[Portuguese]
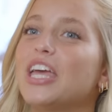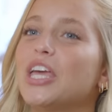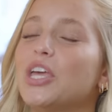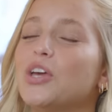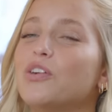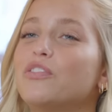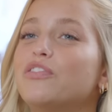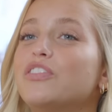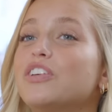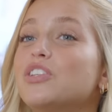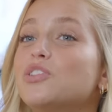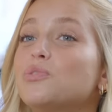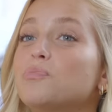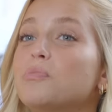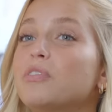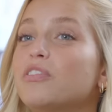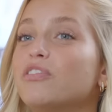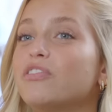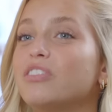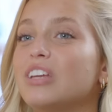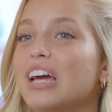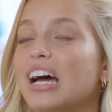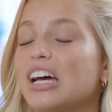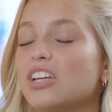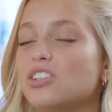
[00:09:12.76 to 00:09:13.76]
Eu fiz uma
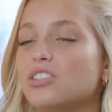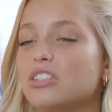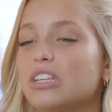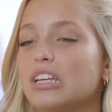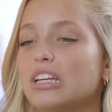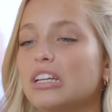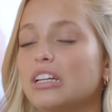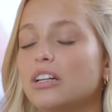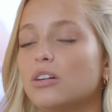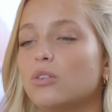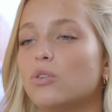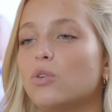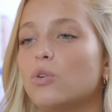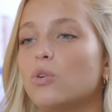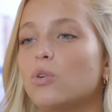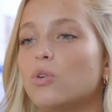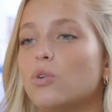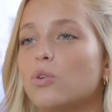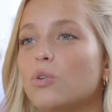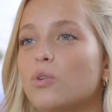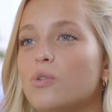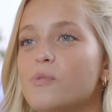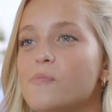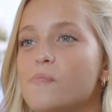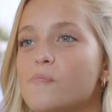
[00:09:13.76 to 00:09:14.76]
viagem
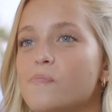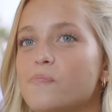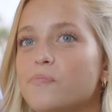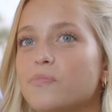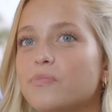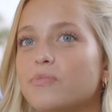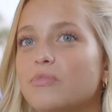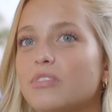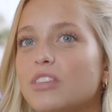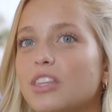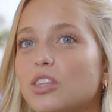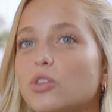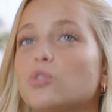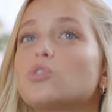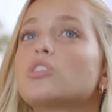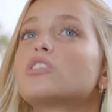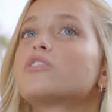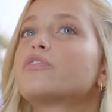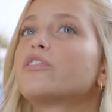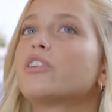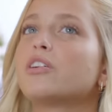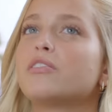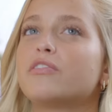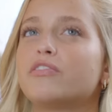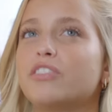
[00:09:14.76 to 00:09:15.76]
com. Não sei
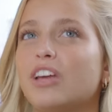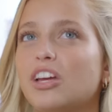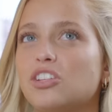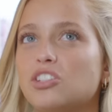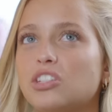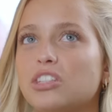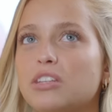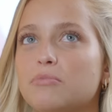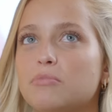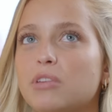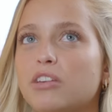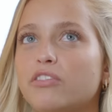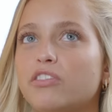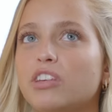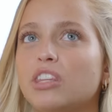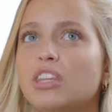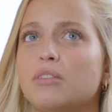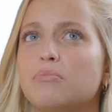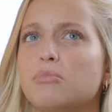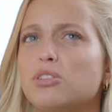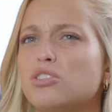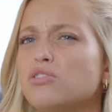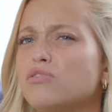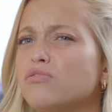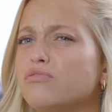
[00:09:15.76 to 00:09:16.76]
se foi a viagem da minha vida,
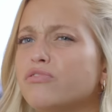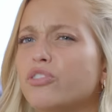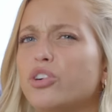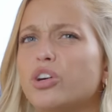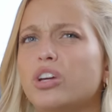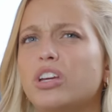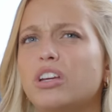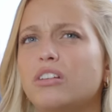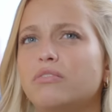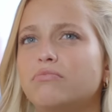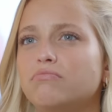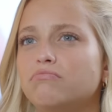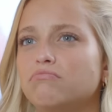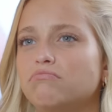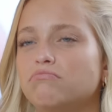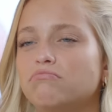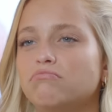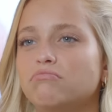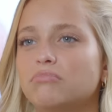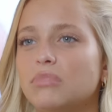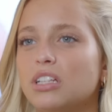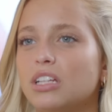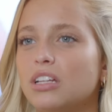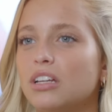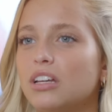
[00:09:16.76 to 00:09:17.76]
mas foi
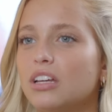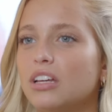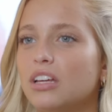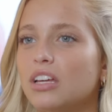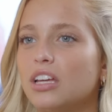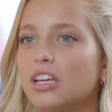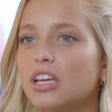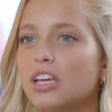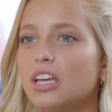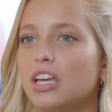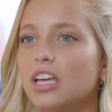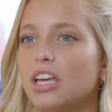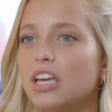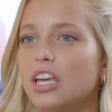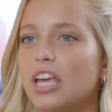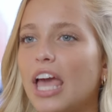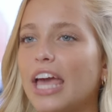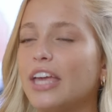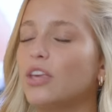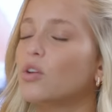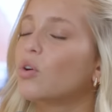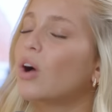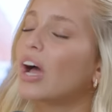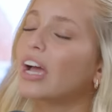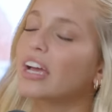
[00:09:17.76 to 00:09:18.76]

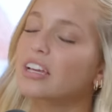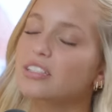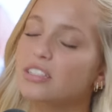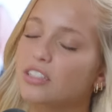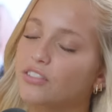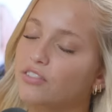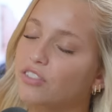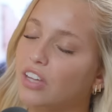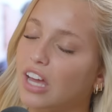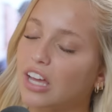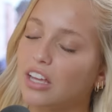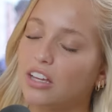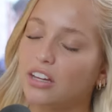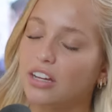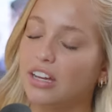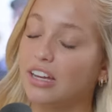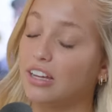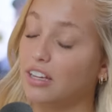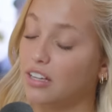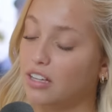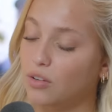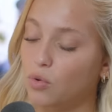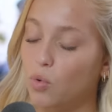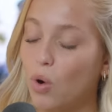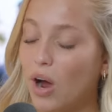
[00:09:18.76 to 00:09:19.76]
é que eu ganho essa
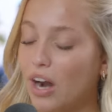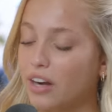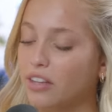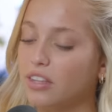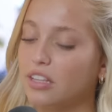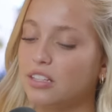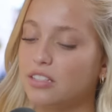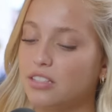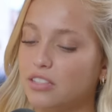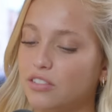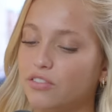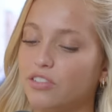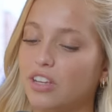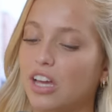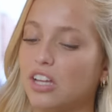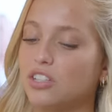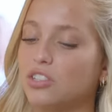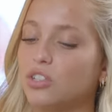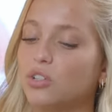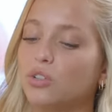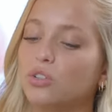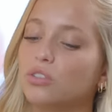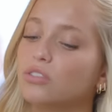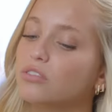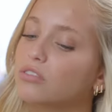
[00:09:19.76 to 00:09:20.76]
viagem, guardo essa
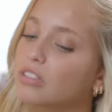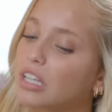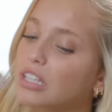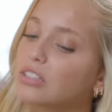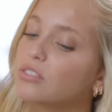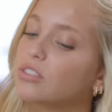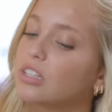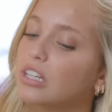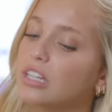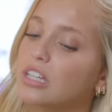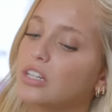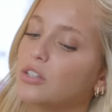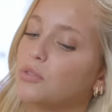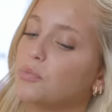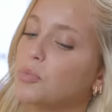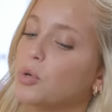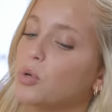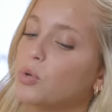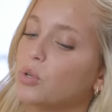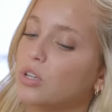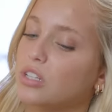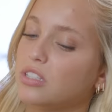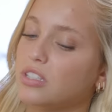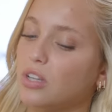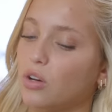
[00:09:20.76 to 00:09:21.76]
viagem com tanto carinho no
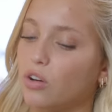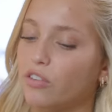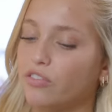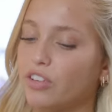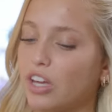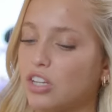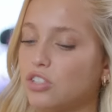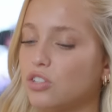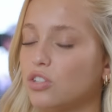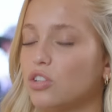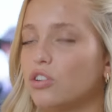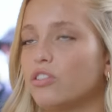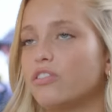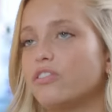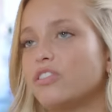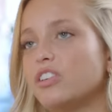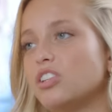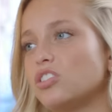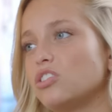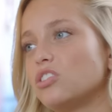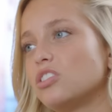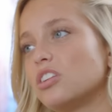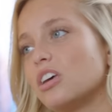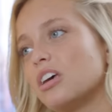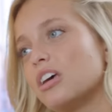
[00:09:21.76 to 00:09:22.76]
meu coração. A viagem que eu
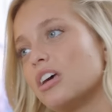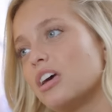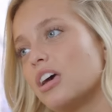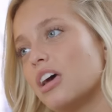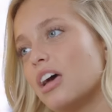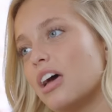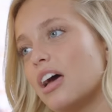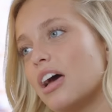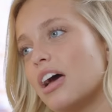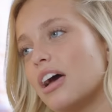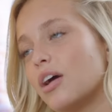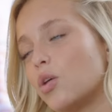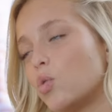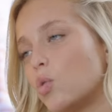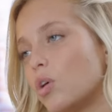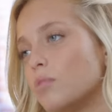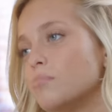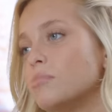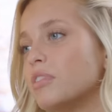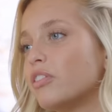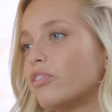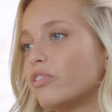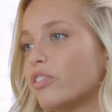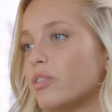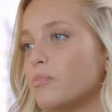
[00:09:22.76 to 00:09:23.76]
fiz com a
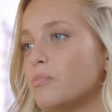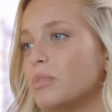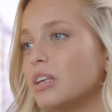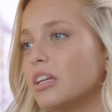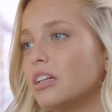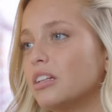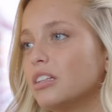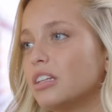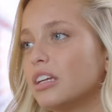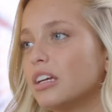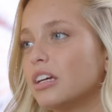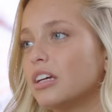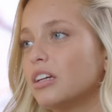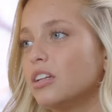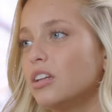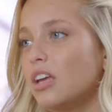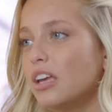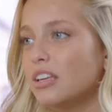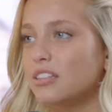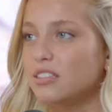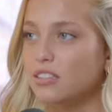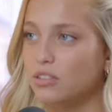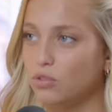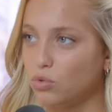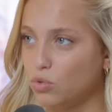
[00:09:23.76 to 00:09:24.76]
minha família
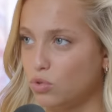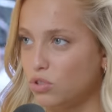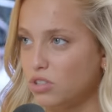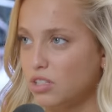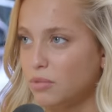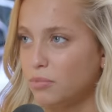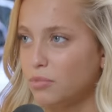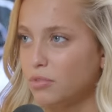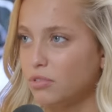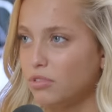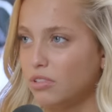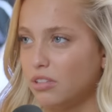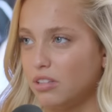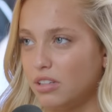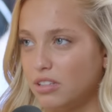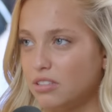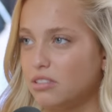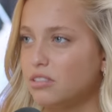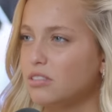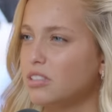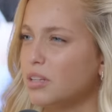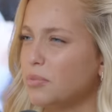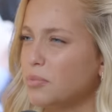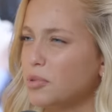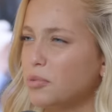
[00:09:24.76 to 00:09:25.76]
em, no setembro, em
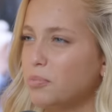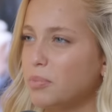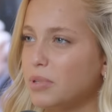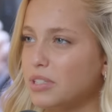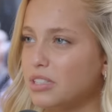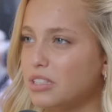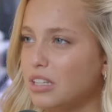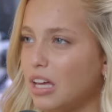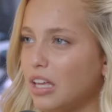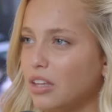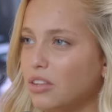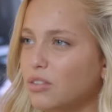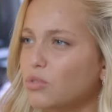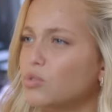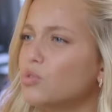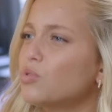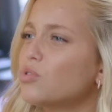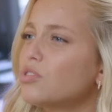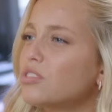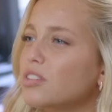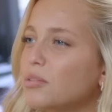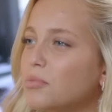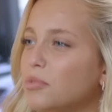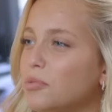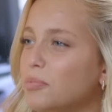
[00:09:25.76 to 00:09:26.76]
setembro passado. No
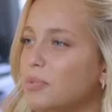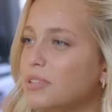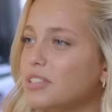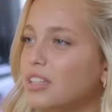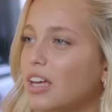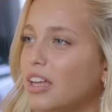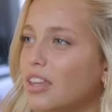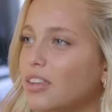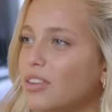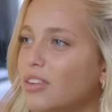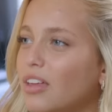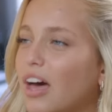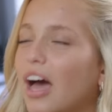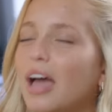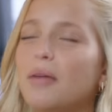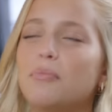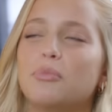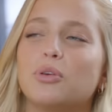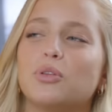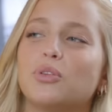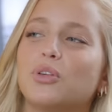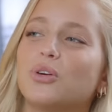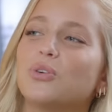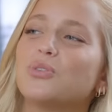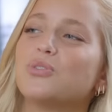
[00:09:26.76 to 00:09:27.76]
uhum. setembro passado? Ai
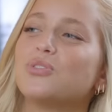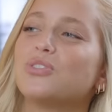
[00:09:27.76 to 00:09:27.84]
meu Deus. Em